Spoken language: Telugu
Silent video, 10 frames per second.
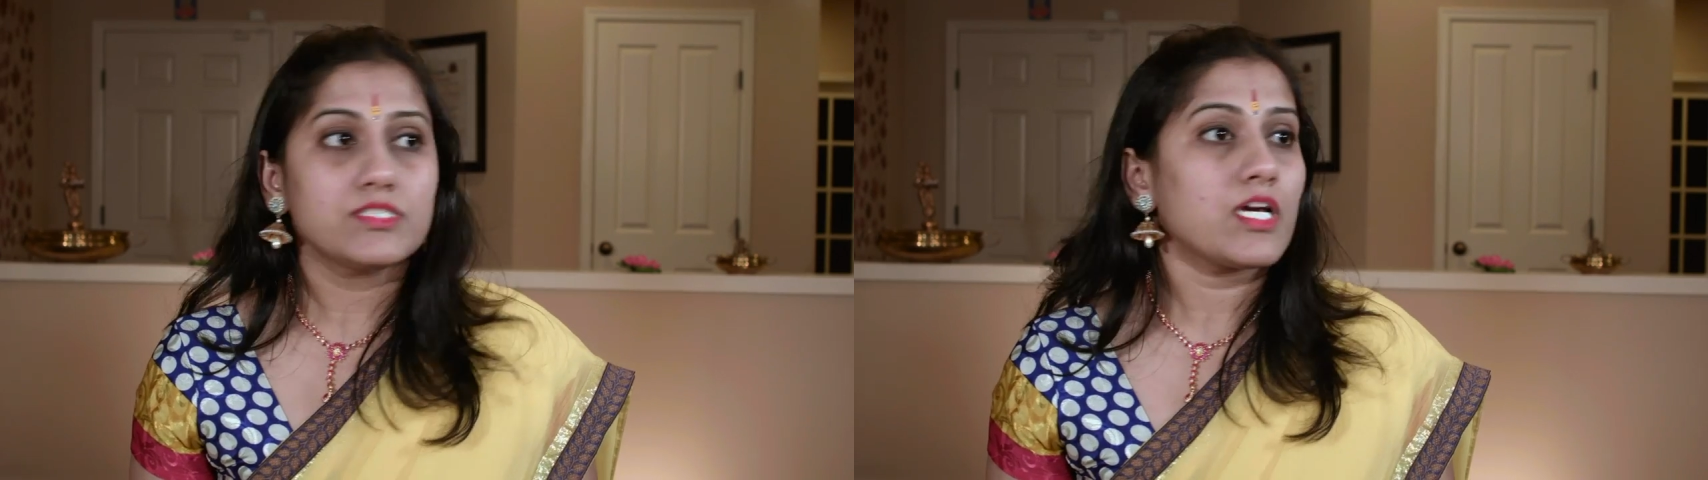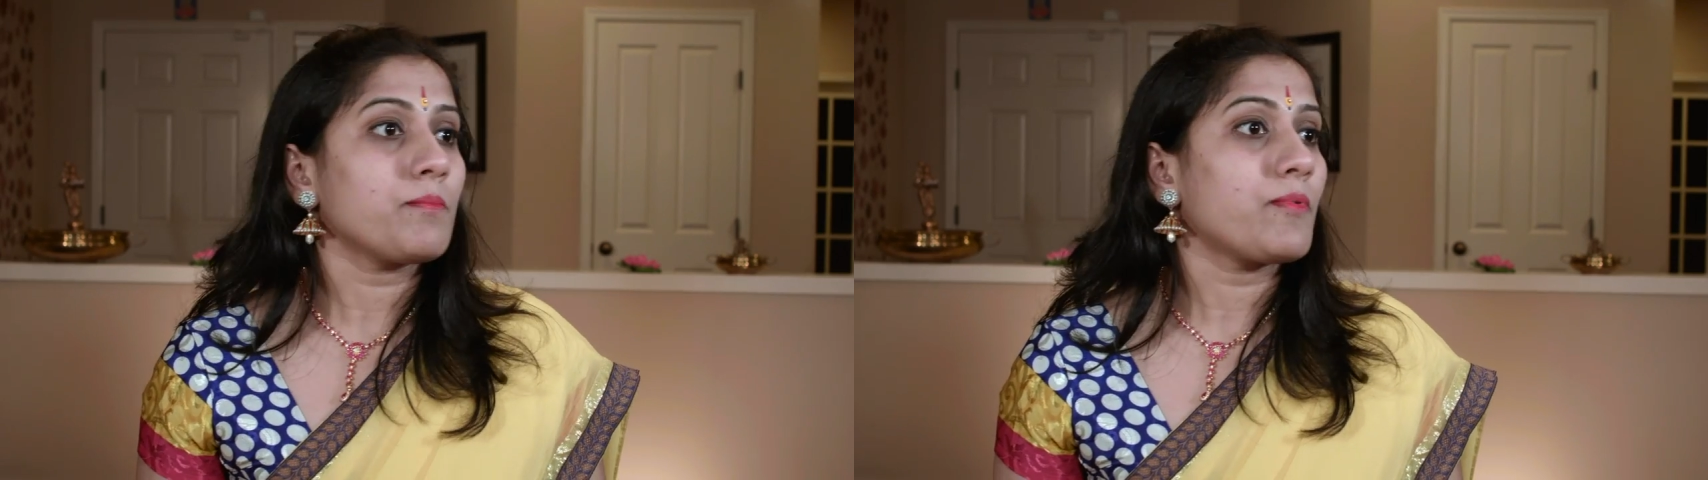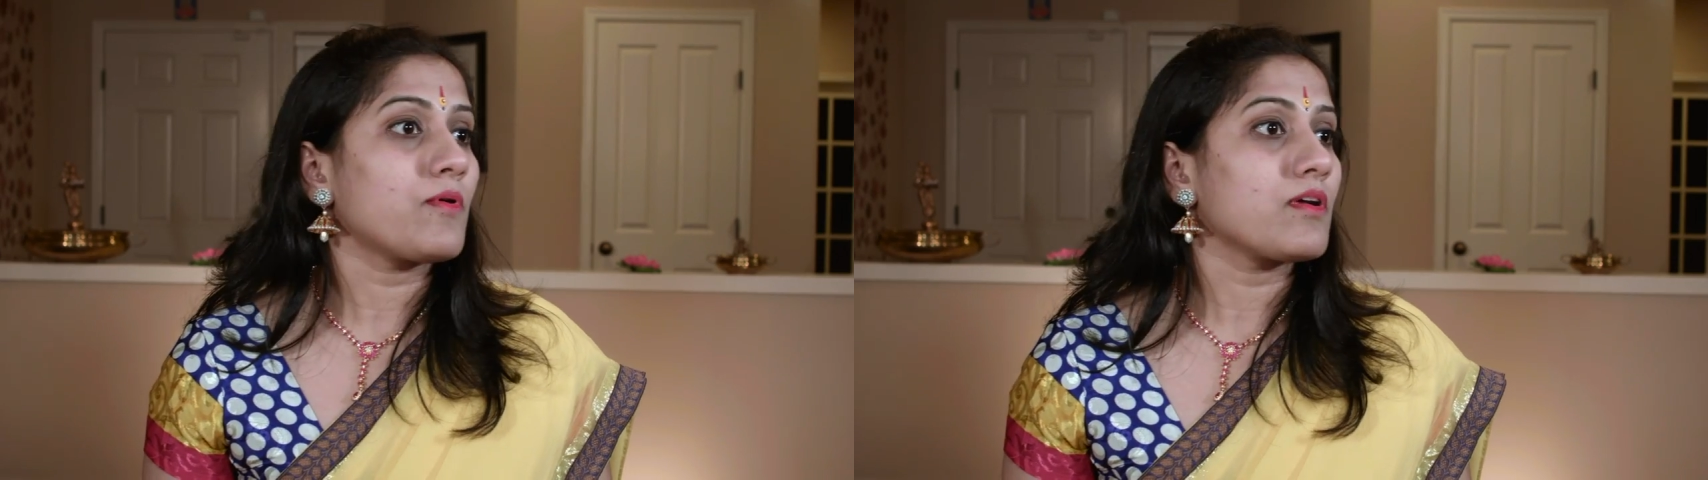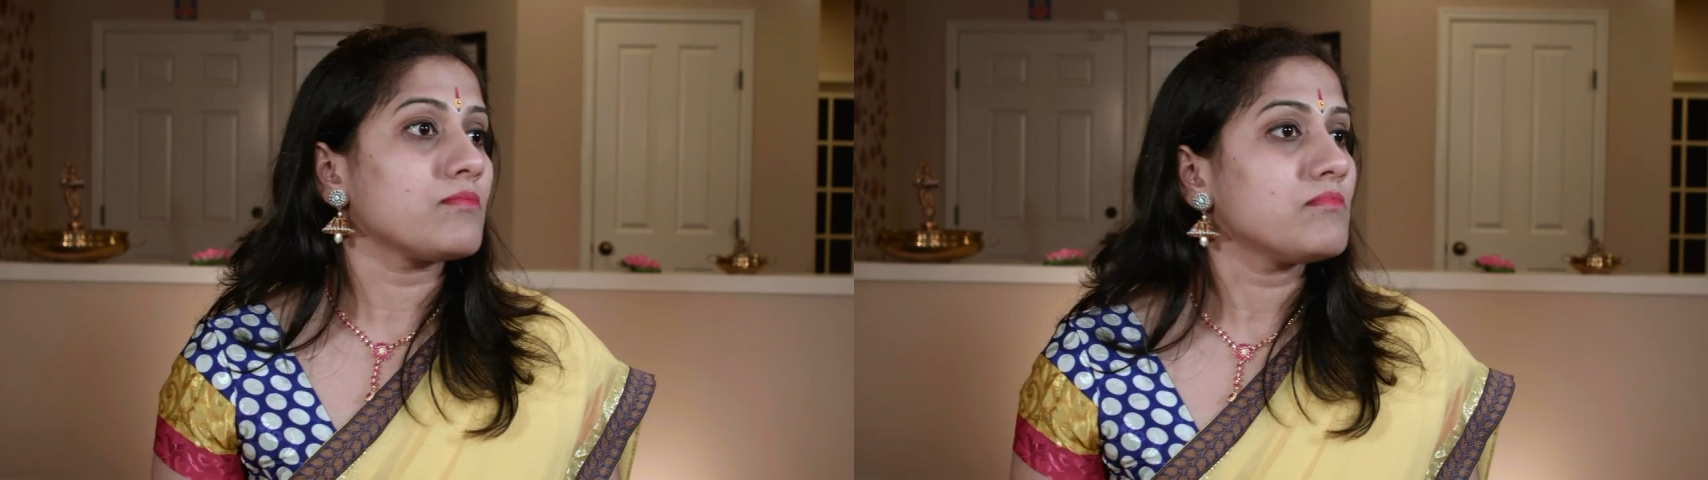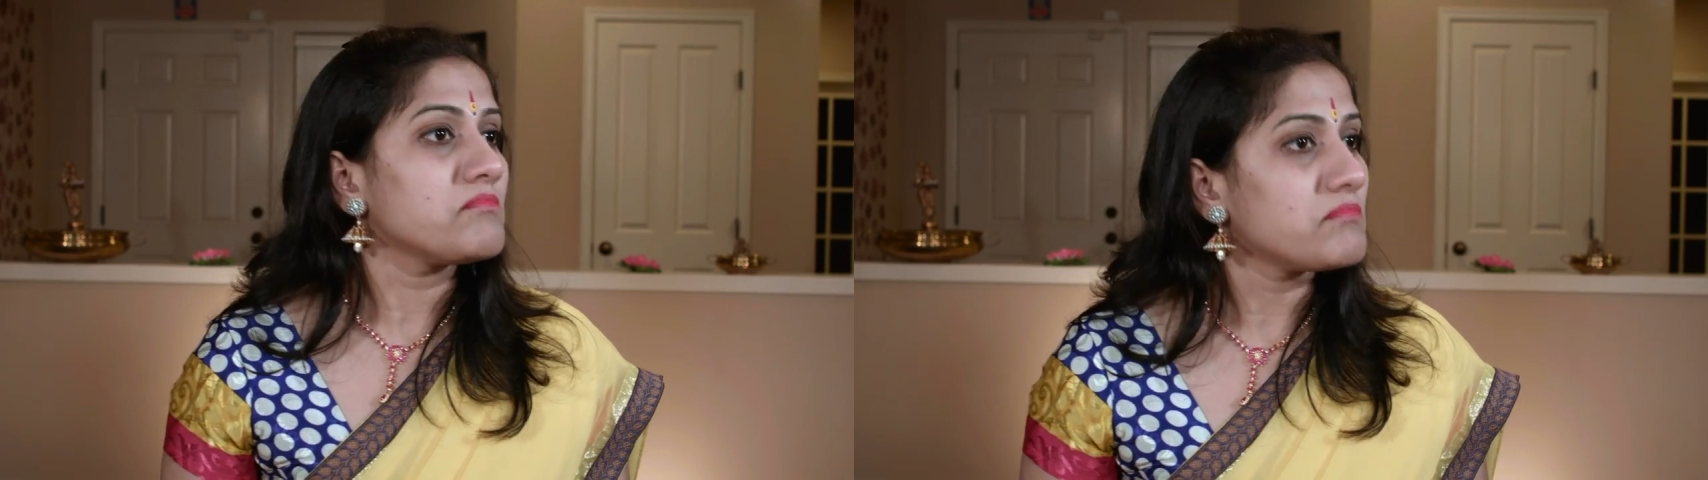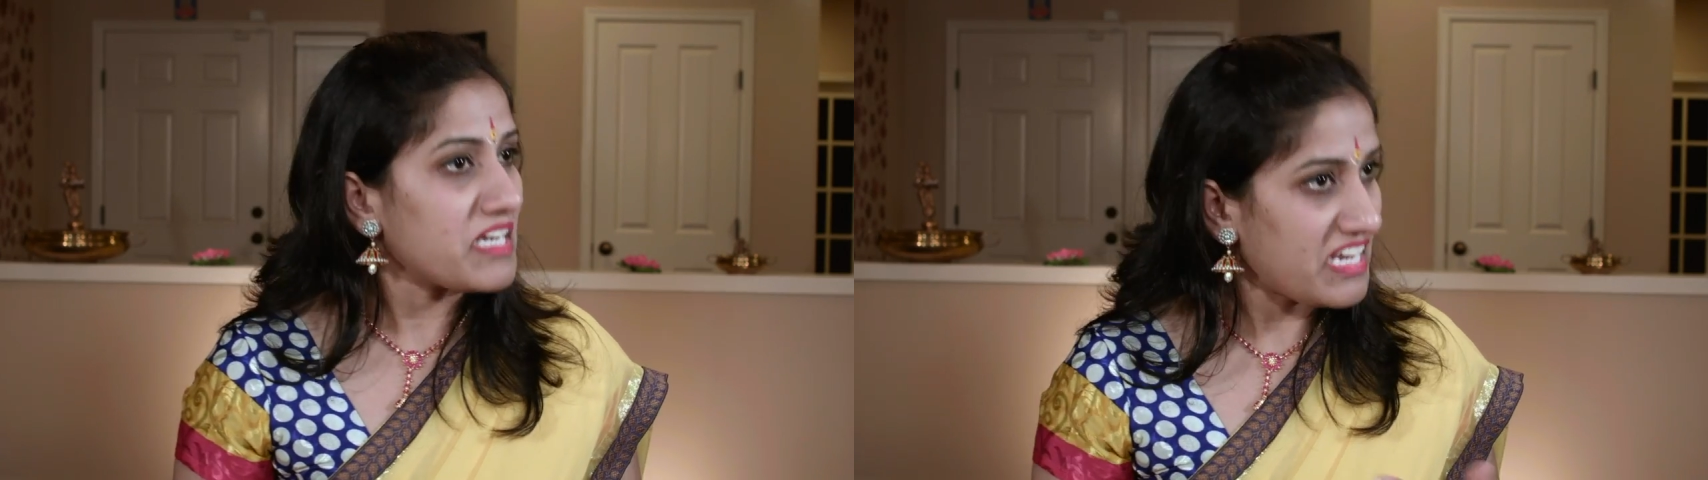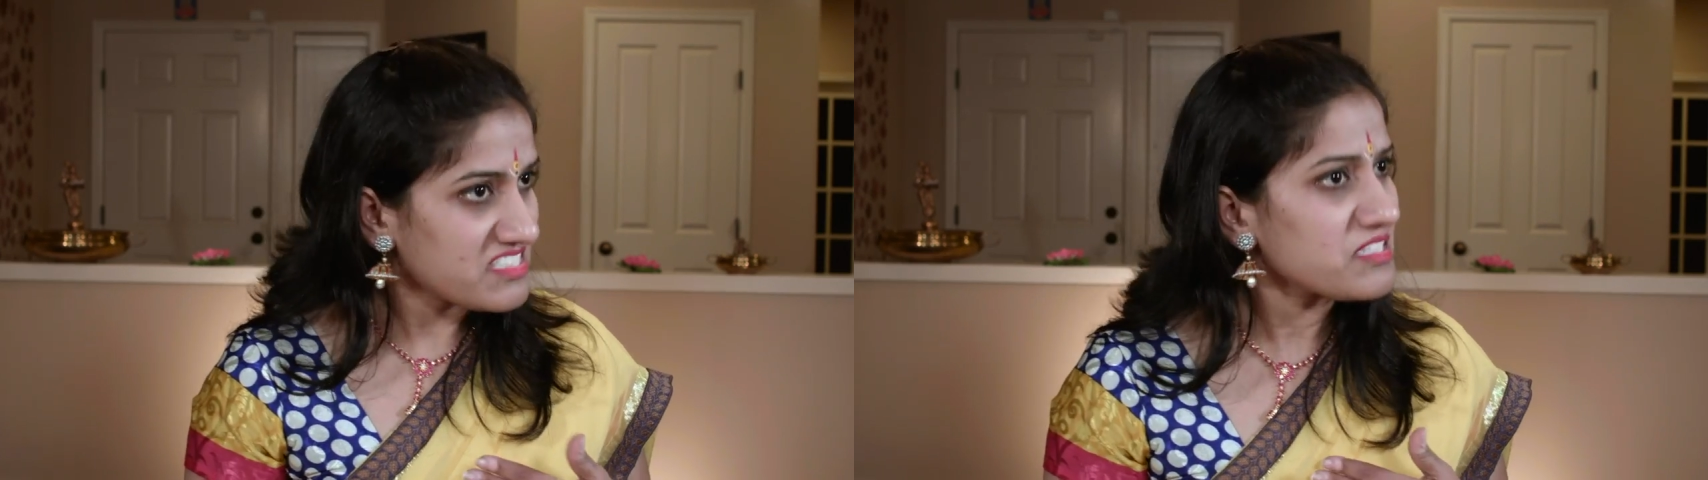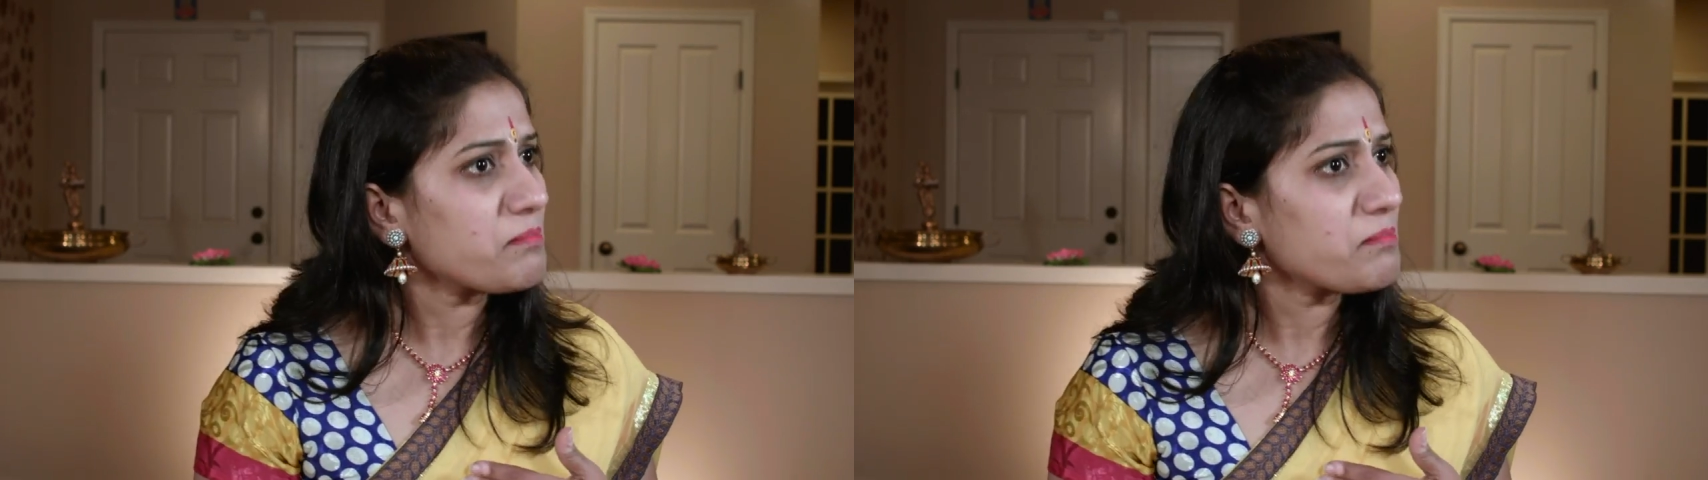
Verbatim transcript: చనిపోవడం నేను